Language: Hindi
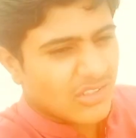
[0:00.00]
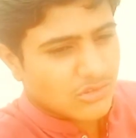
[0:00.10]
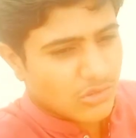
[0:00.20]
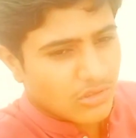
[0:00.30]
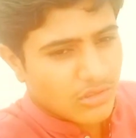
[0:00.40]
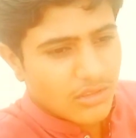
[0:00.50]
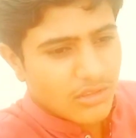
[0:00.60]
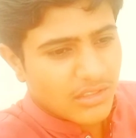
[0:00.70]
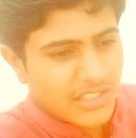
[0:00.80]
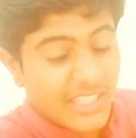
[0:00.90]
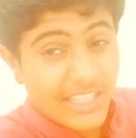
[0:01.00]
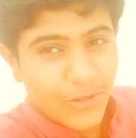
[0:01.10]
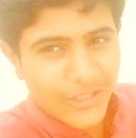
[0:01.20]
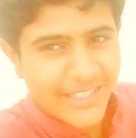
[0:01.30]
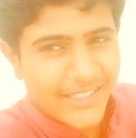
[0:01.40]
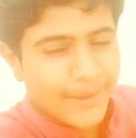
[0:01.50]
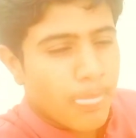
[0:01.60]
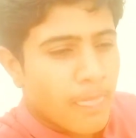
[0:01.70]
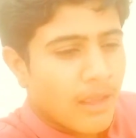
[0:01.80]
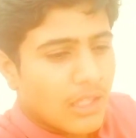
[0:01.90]
हैं उसको गीली हो जाएंगी
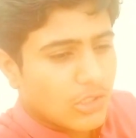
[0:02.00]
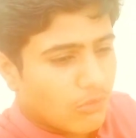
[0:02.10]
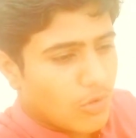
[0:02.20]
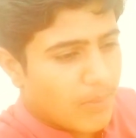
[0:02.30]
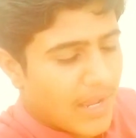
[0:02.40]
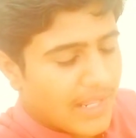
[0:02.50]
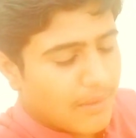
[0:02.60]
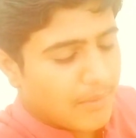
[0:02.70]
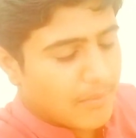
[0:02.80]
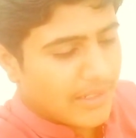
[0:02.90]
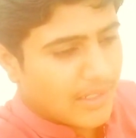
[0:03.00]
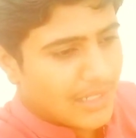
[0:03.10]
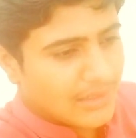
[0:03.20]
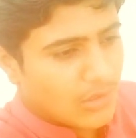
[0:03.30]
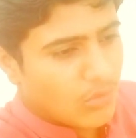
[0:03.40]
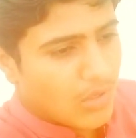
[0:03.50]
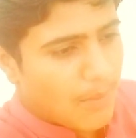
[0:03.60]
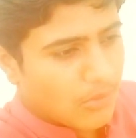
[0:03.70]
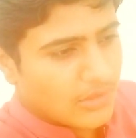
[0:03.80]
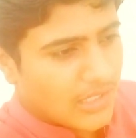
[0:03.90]
तो वो बाहर अभी मैं निकालता हूँ और
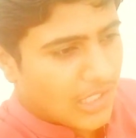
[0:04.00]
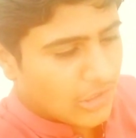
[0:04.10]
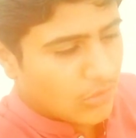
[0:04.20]
आपको दिखाता